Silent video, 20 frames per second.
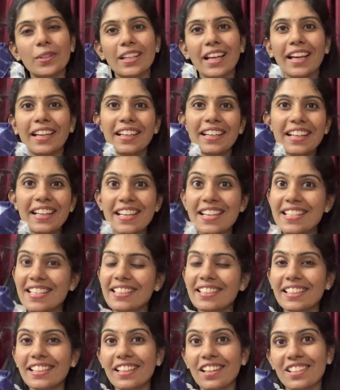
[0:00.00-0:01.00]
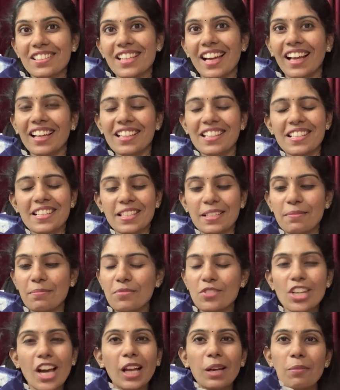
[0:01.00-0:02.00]
టై అండ్ డైస్ అంటే నాకు చాలా ఇష్టం
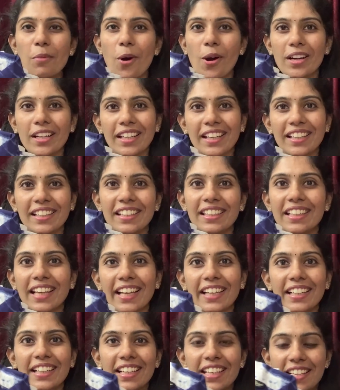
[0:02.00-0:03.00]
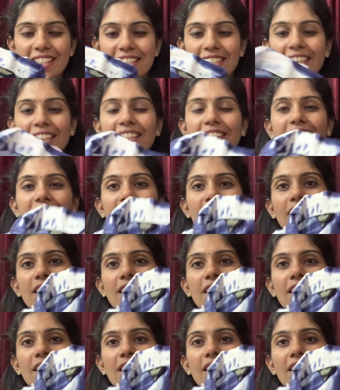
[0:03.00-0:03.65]
చాలా బాగుంటాయండి టై అండ్ డై స్టైల్